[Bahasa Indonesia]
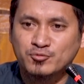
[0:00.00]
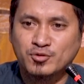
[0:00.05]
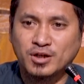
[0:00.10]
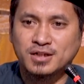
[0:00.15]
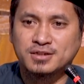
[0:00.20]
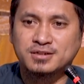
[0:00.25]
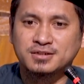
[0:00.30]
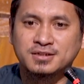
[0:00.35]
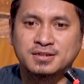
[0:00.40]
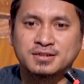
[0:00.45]

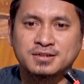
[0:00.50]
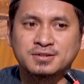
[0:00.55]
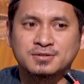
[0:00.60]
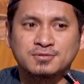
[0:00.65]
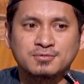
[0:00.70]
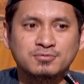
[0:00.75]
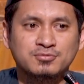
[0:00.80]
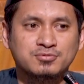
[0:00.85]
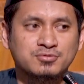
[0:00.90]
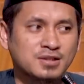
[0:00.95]
tanya kayak
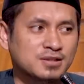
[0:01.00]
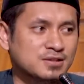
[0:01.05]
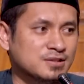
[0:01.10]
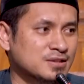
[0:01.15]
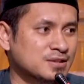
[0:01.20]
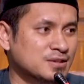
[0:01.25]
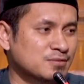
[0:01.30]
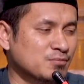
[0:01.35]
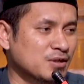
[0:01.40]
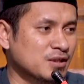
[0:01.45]
gitu Ustadz
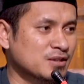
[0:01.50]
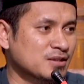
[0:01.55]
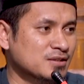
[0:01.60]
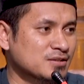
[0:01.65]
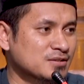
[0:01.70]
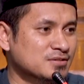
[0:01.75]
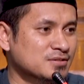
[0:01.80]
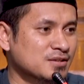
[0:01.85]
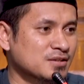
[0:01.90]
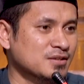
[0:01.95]
ini
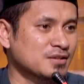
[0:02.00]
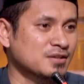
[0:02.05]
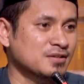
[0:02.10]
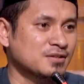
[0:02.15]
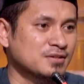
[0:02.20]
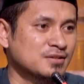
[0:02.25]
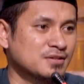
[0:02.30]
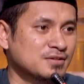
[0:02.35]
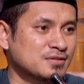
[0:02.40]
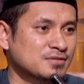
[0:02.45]
gimana ini saya
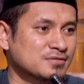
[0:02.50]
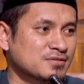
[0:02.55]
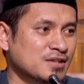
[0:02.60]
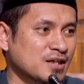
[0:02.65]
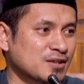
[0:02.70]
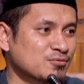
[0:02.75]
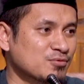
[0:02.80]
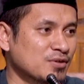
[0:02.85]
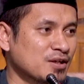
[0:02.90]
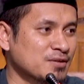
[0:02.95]

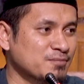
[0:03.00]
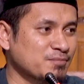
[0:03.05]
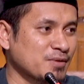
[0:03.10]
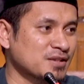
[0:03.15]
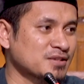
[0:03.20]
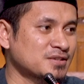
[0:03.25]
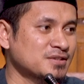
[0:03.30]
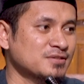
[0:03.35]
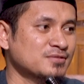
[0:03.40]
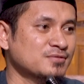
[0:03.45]
tahulah
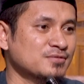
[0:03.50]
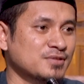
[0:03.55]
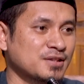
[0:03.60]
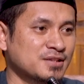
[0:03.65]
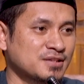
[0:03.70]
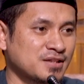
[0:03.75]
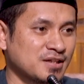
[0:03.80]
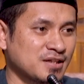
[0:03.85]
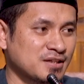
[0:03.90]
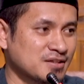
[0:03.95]
pagi itu
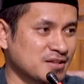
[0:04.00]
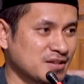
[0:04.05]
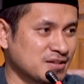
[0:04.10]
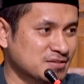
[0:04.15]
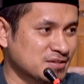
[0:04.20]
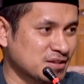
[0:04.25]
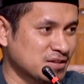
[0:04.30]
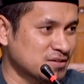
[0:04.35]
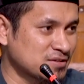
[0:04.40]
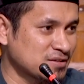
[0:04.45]
ada
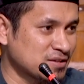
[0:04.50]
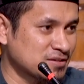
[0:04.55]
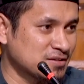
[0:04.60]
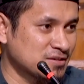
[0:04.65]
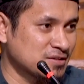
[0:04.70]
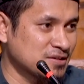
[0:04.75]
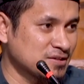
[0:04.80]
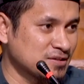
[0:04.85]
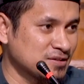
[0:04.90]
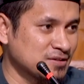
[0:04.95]
saya
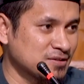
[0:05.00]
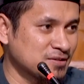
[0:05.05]
jadi